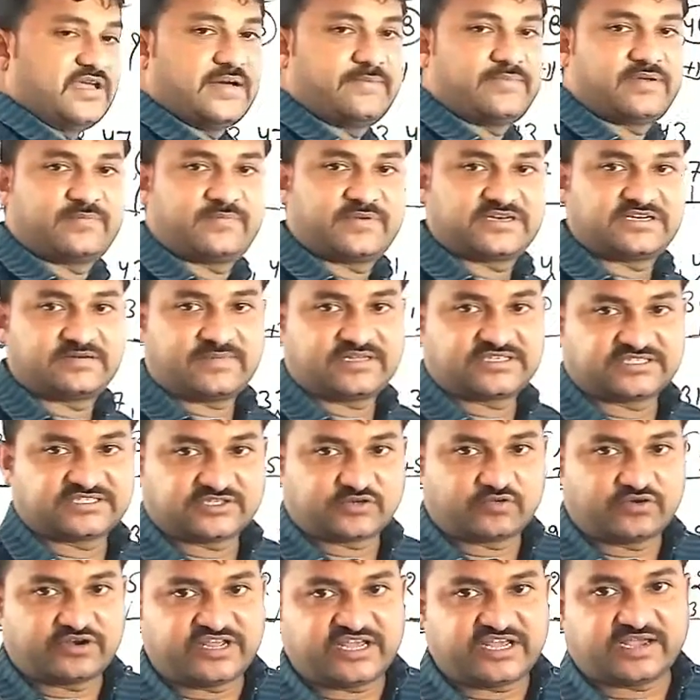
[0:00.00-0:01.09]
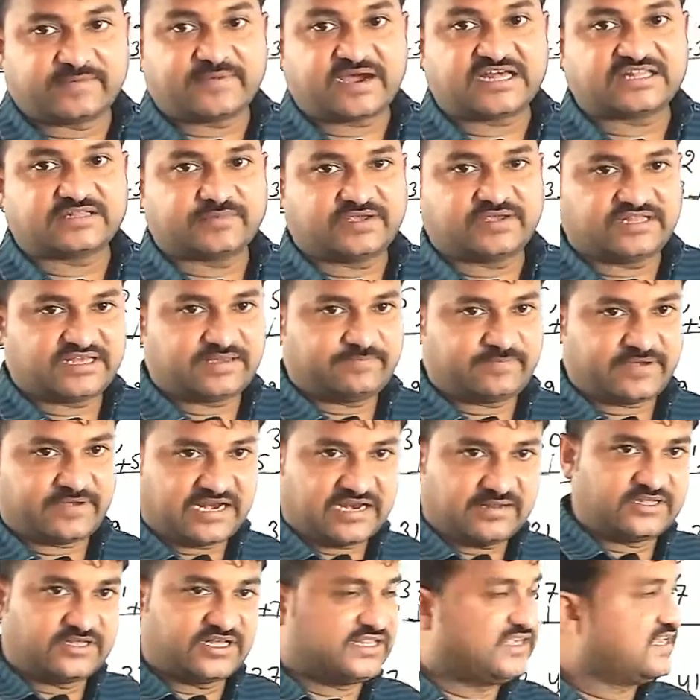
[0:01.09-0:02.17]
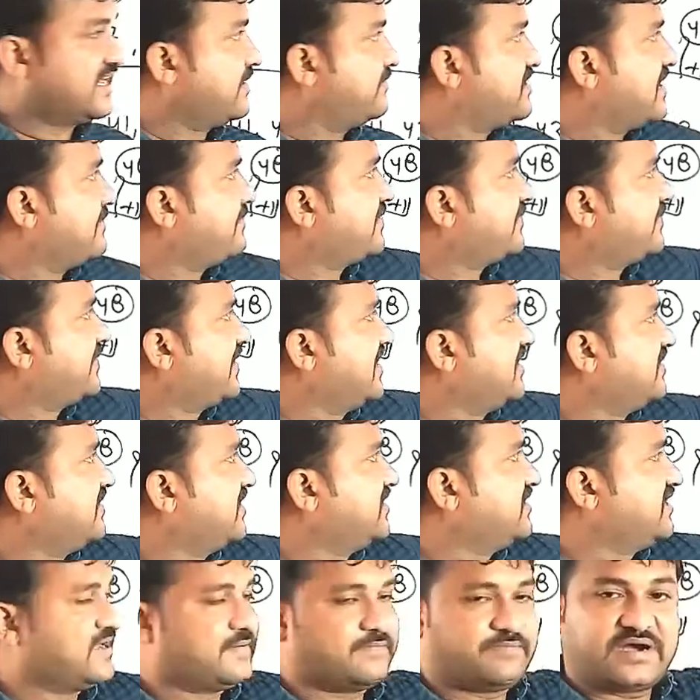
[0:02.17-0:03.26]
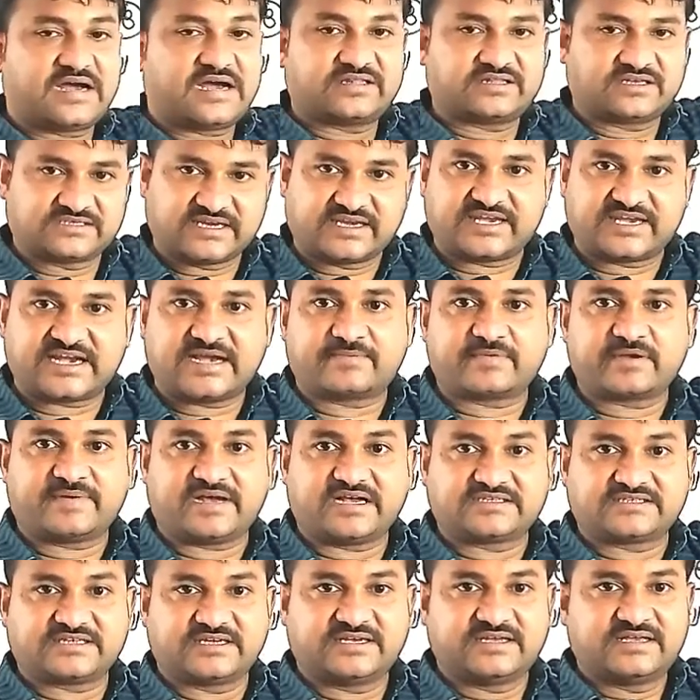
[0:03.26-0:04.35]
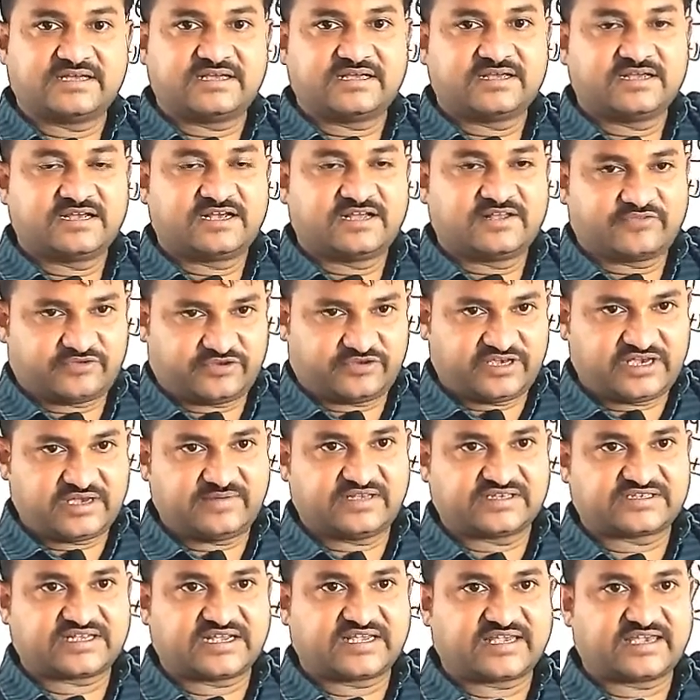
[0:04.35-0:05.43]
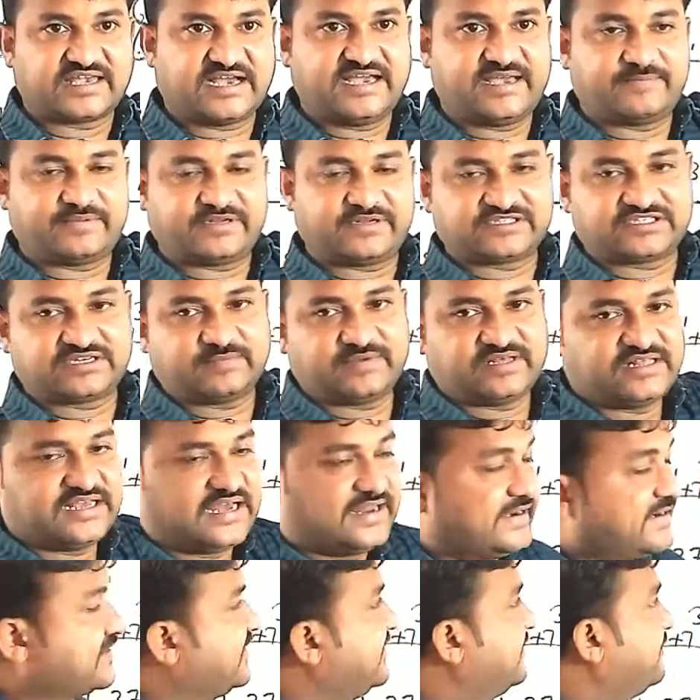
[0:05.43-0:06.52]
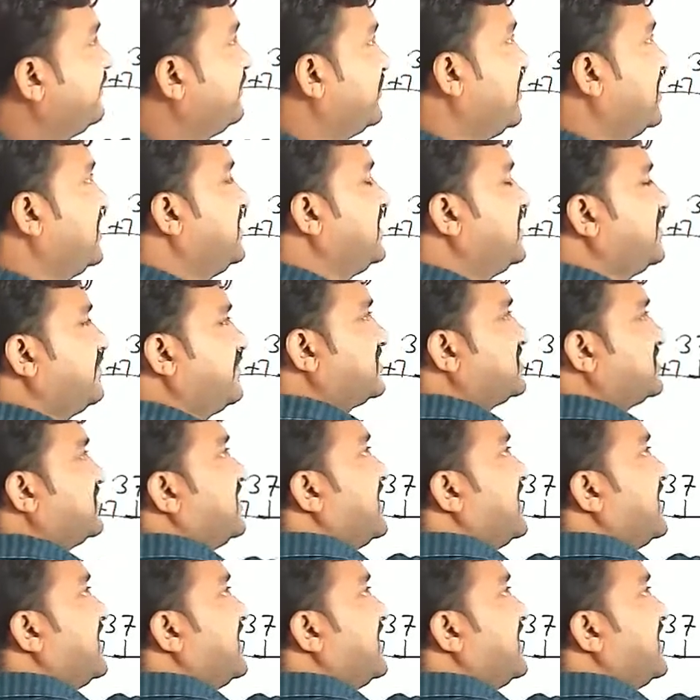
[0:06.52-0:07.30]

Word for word: अब यहां पर प्रश्नवाचक जरूरी नहीं है कि बाद में ही दे पहले दे दिया अब यहां पर पहले दे दिया बाद की संख्या आपके पास है तो ये भी संख्या है प्रश्न में ध्यान रखें ये नहीं कि